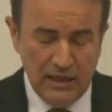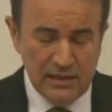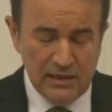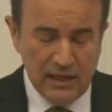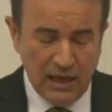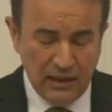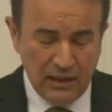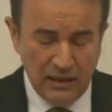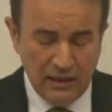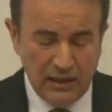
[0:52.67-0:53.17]

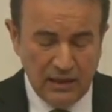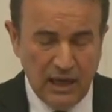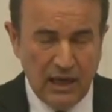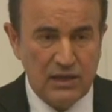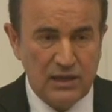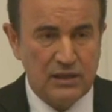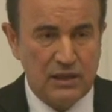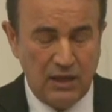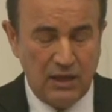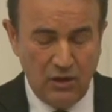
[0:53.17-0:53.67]
İnsan
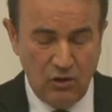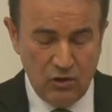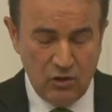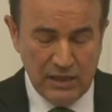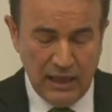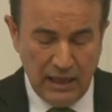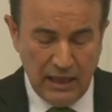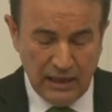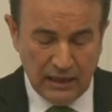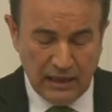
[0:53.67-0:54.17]
ihtiyaçları
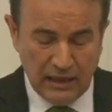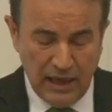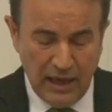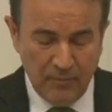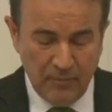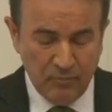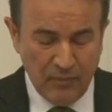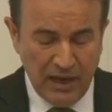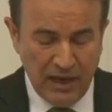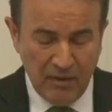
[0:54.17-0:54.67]

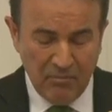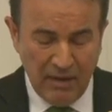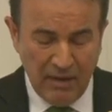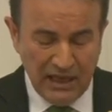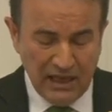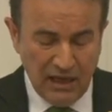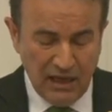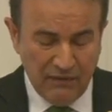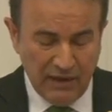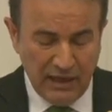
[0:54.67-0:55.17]
özellikle
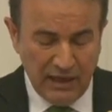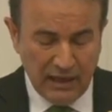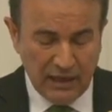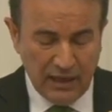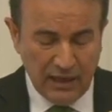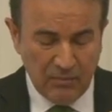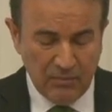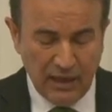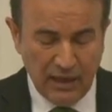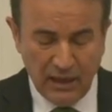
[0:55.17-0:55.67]
medya ve
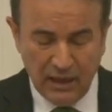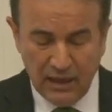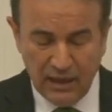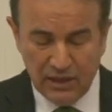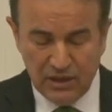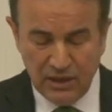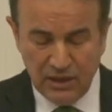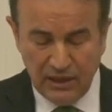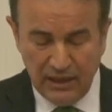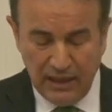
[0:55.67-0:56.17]
reklamlar
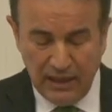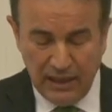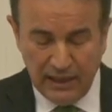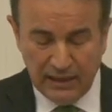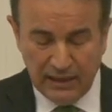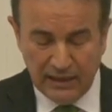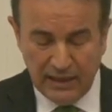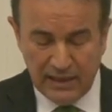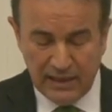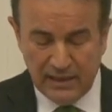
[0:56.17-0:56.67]

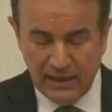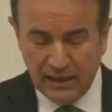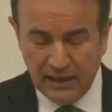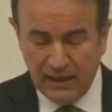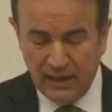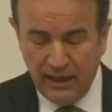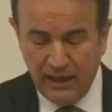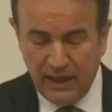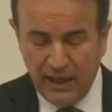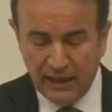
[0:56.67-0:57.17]
aracılığıyla de
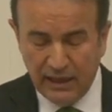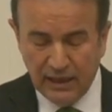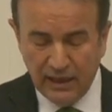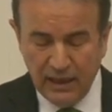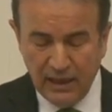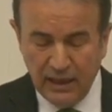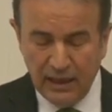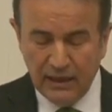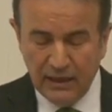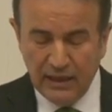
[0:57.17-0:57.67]

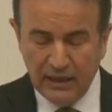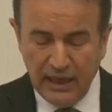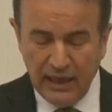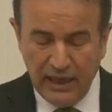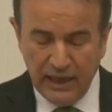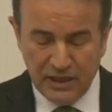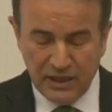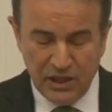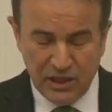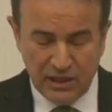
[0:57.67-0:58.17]
desteklenerek
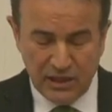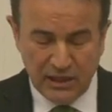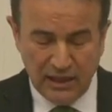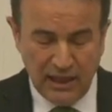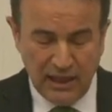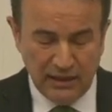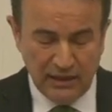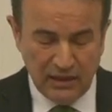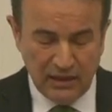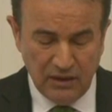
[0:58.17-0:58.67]
giderek
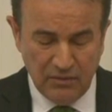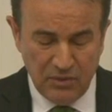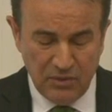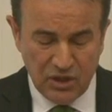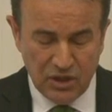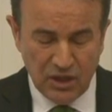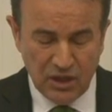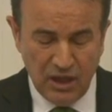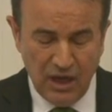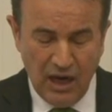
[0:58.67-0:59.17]

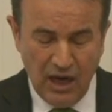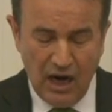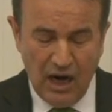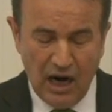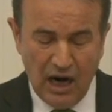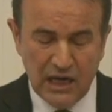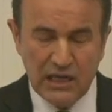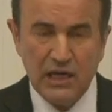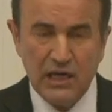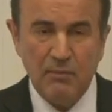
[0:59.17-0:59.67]
çeşitlendirilmiş,
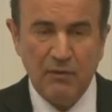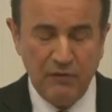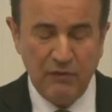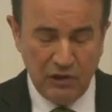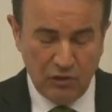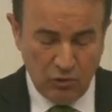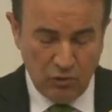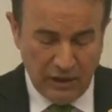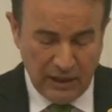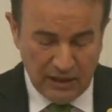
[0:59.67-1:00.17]
harcama
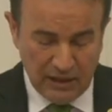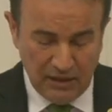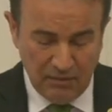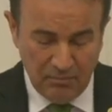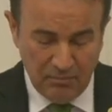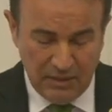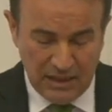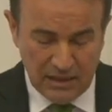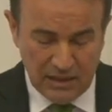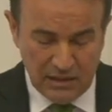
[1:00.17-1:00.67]
ve
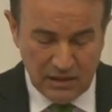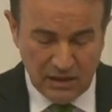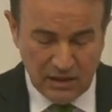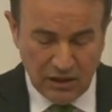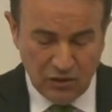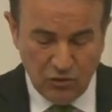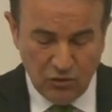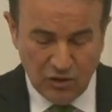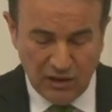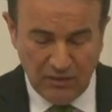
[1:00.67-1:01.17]
tüketim bir
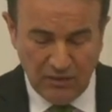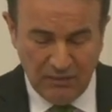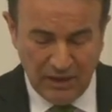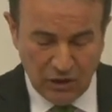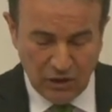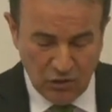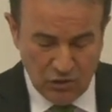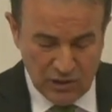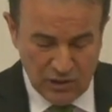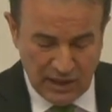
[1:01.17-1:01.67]
statü
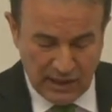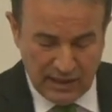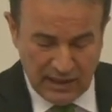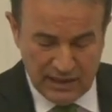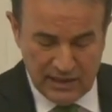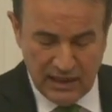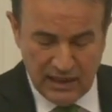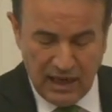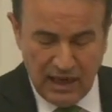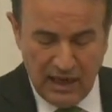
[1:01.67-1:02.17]
kimlik
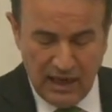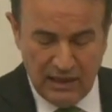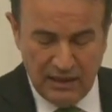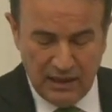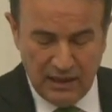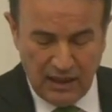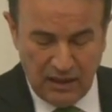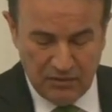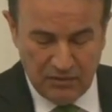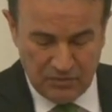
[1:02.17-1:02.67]
göstergesi
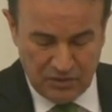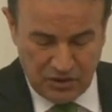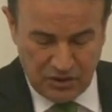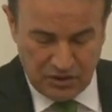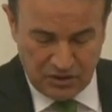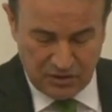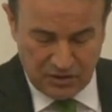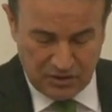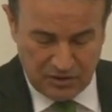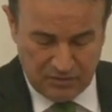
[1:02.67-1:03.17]
haline
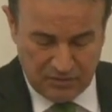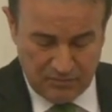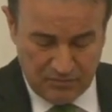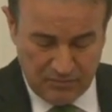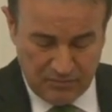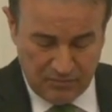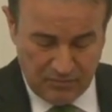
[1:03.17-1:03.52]
almıştır.